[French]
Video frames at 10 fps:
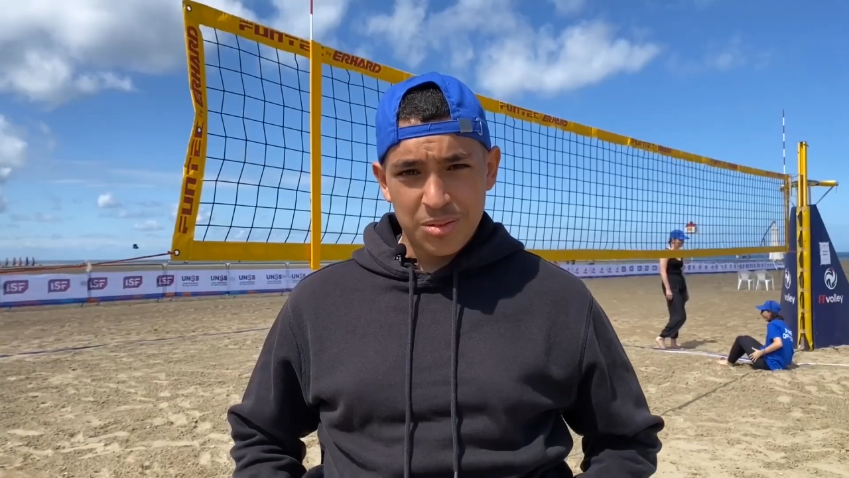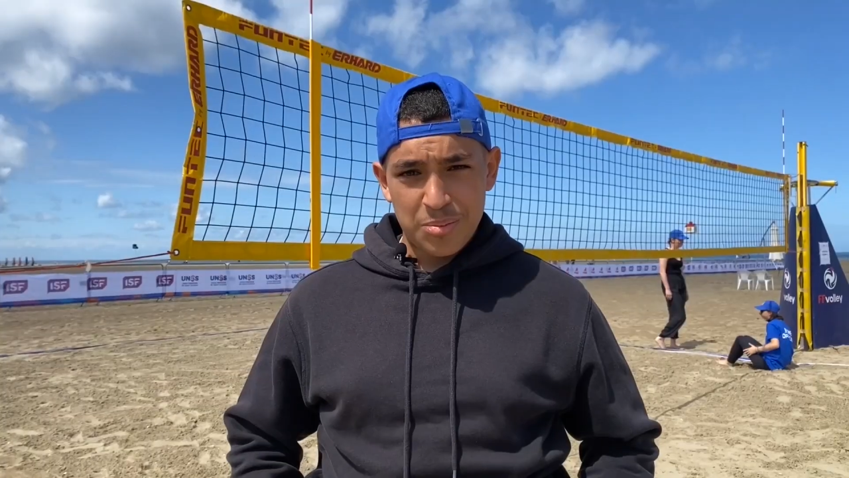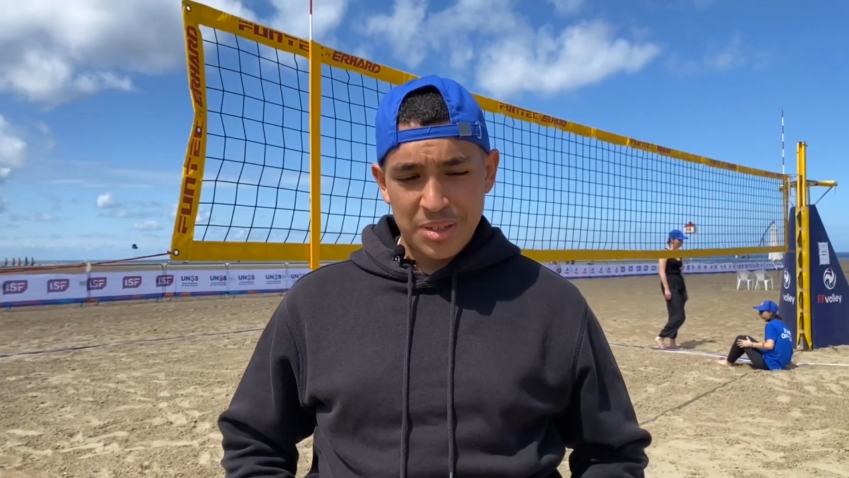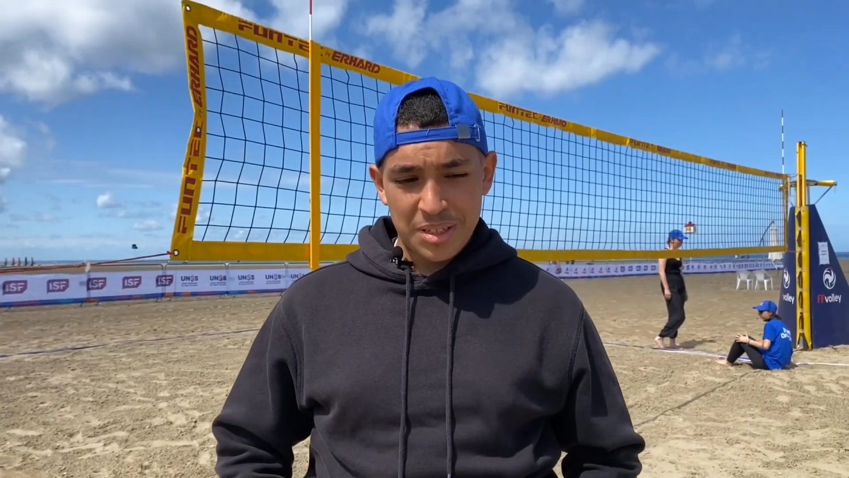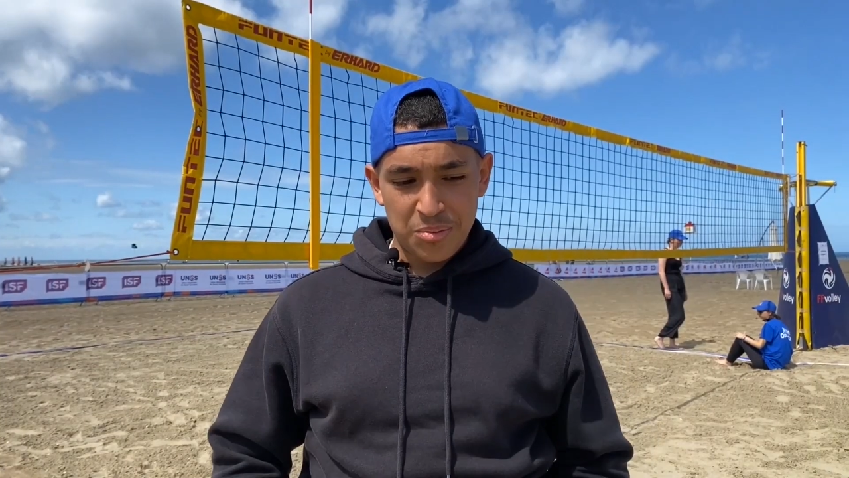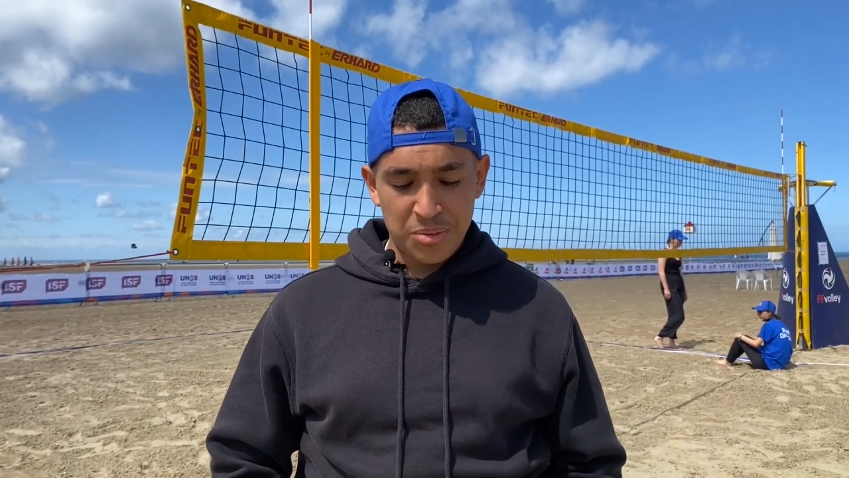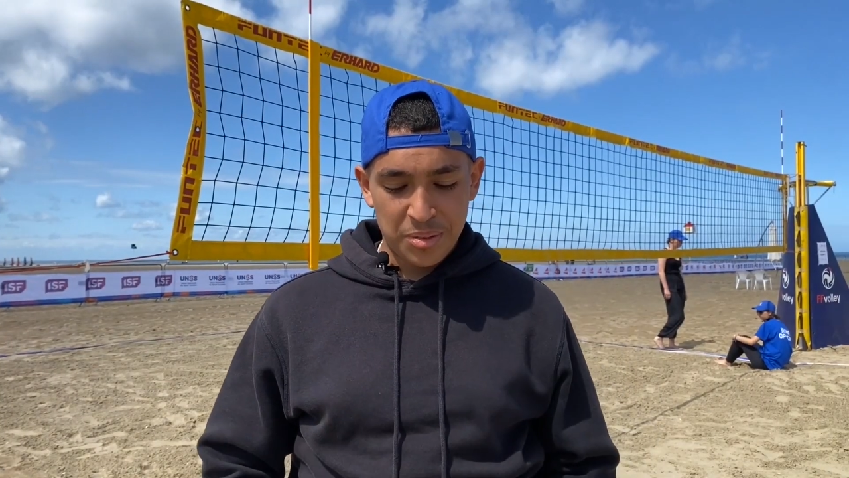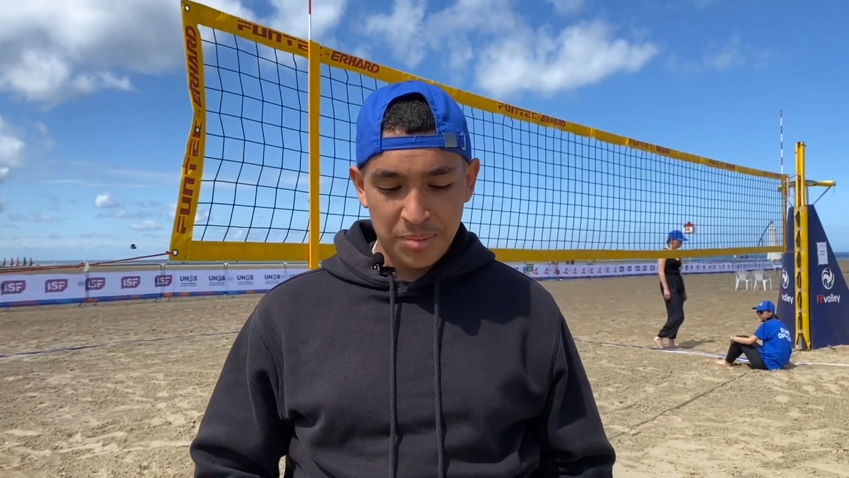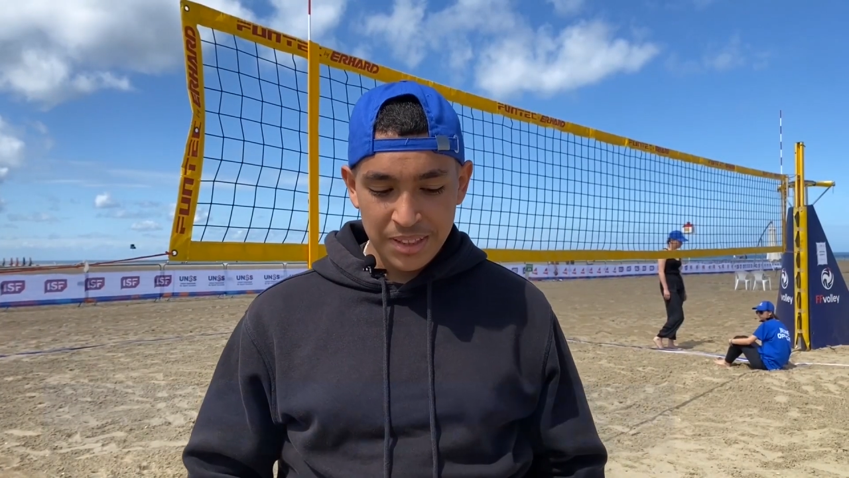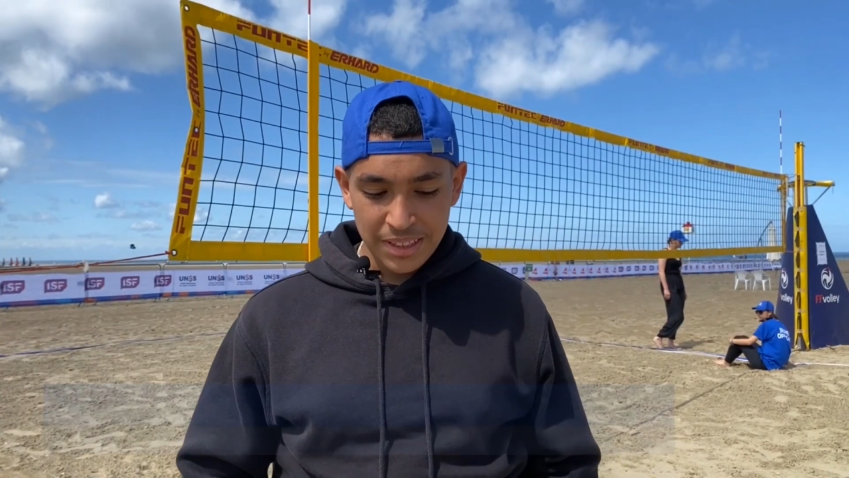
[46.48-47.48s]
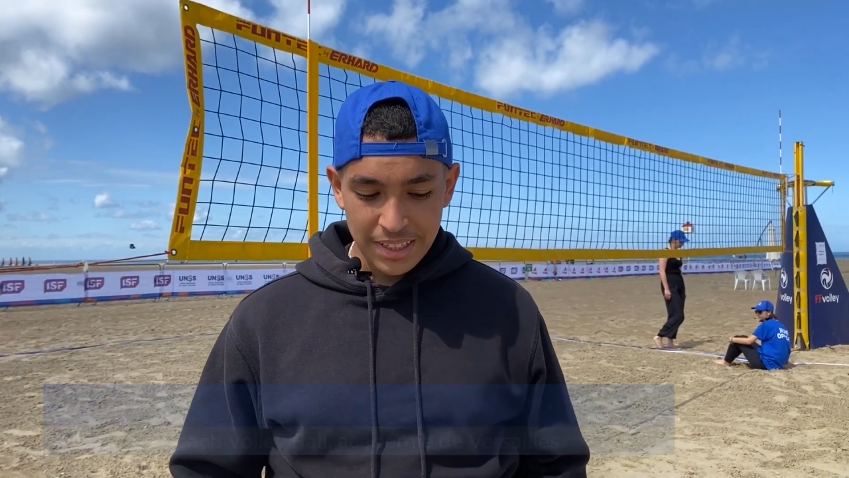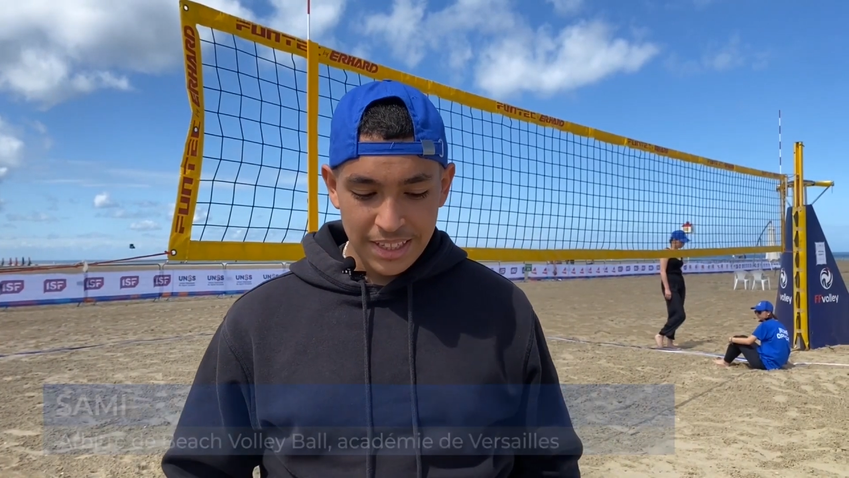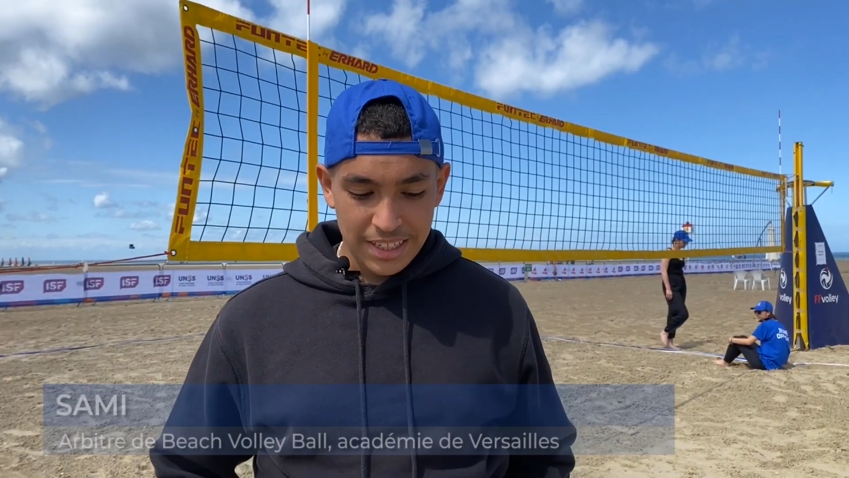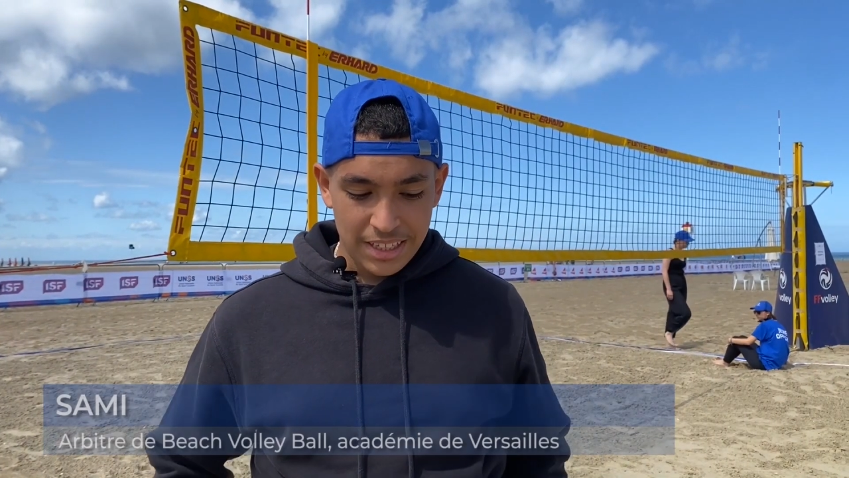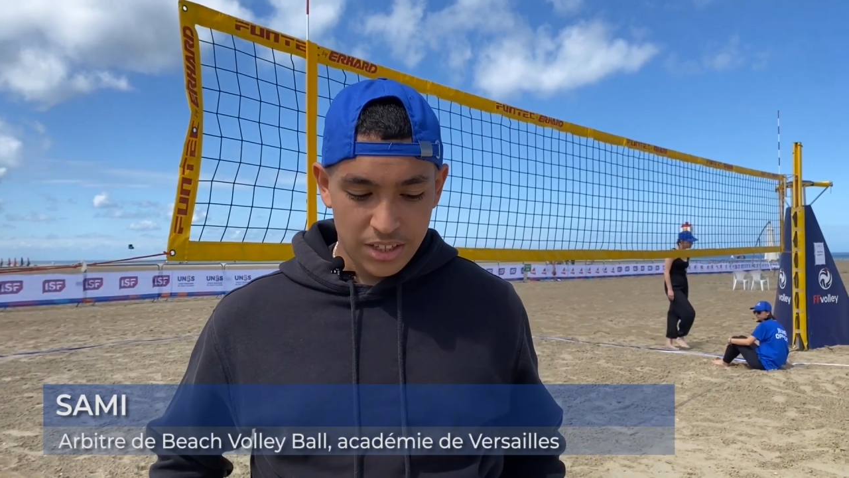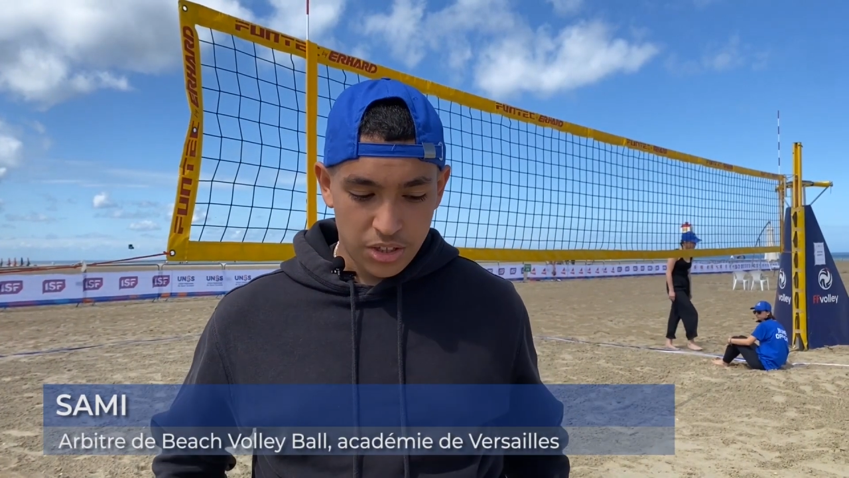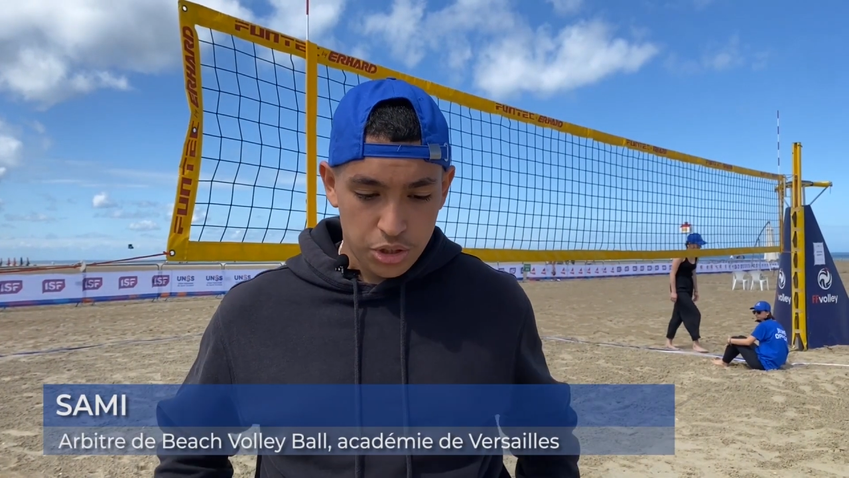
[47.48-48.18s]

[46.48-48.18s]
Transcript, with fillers: Je m'appelle Samy Bouganmi. Euh,